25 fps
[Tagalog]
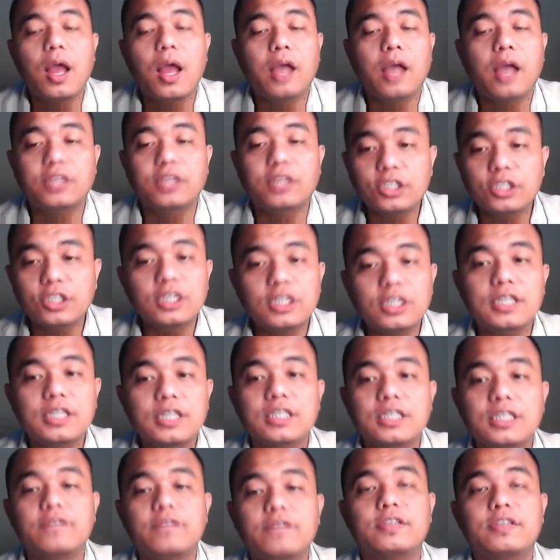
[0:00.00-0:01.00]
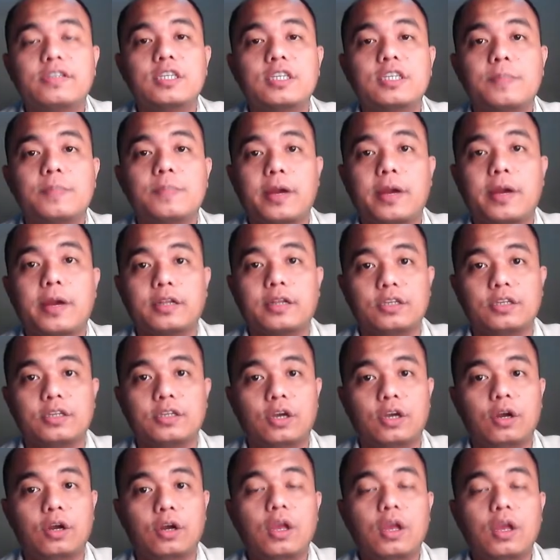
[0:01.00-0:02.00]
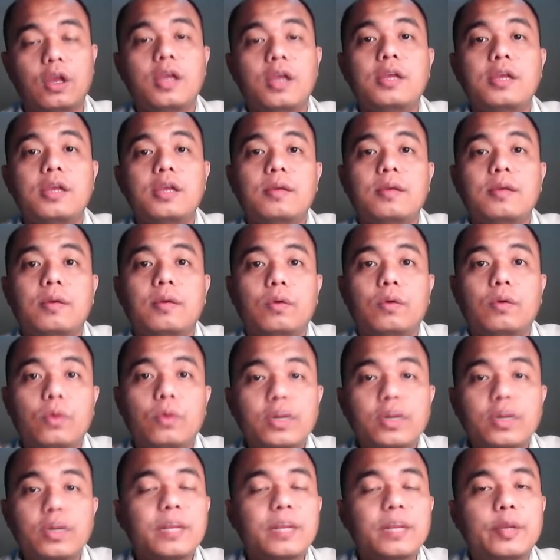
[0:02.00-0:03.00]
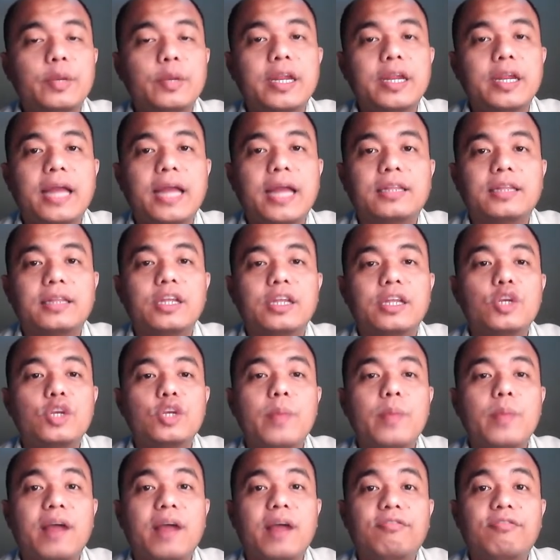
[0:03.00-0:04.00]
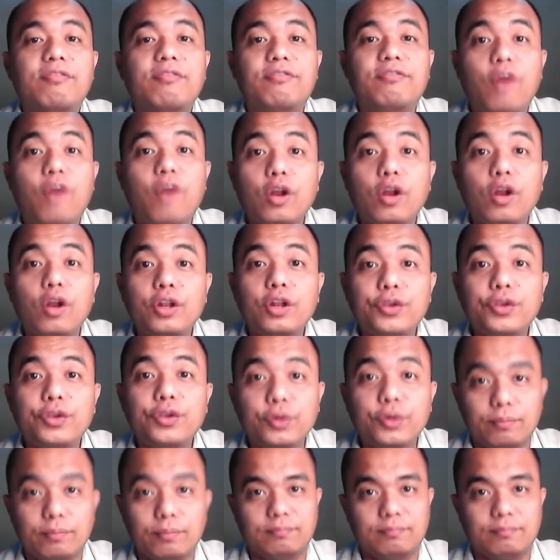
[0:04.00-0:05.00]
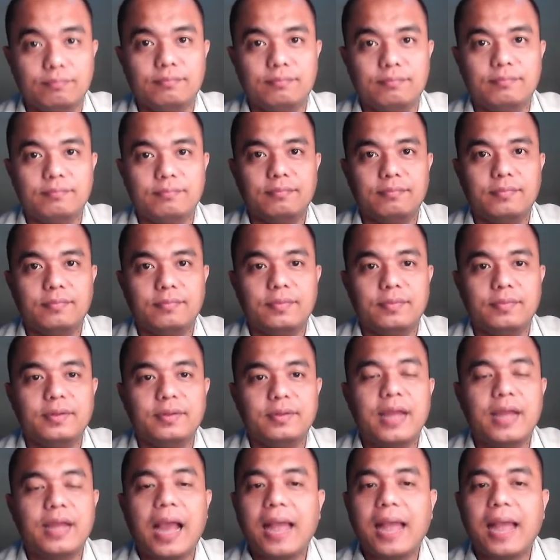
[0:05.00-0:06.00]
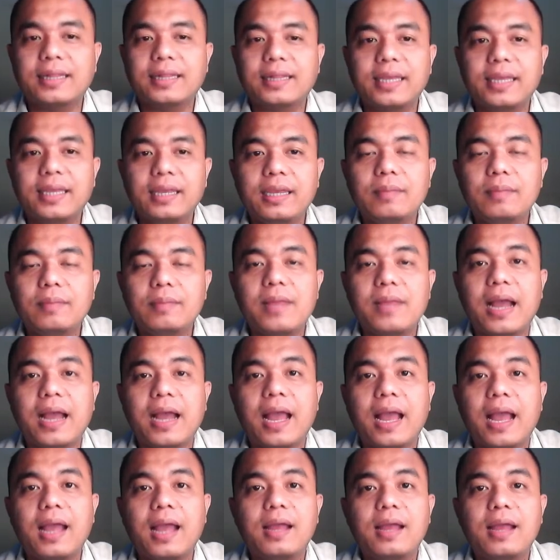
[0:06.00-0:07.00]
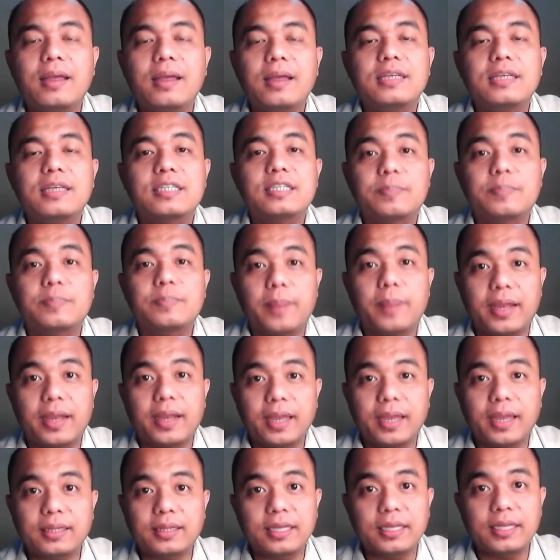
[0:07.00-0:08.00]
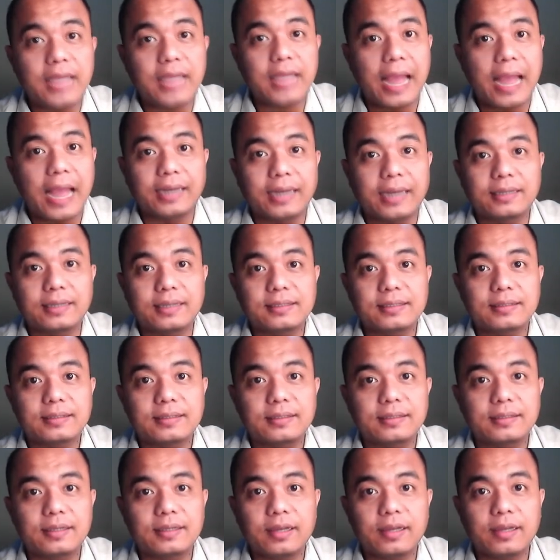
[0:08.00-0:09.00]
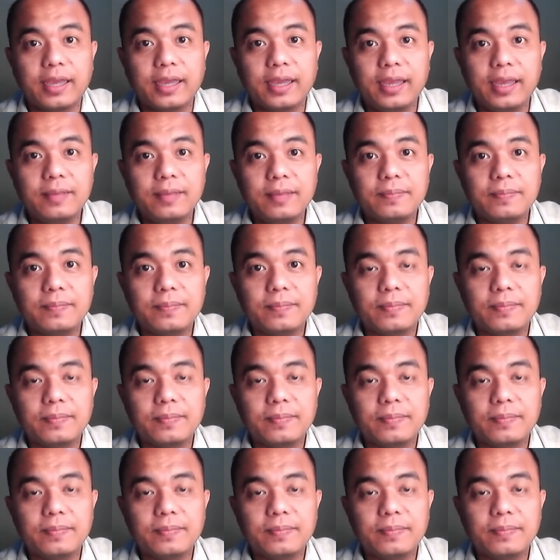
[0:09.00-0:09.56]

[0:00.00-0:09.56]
additional activities part nyo, kunin muna natin yung mga volume ng ating mga spaghetti can. Okay?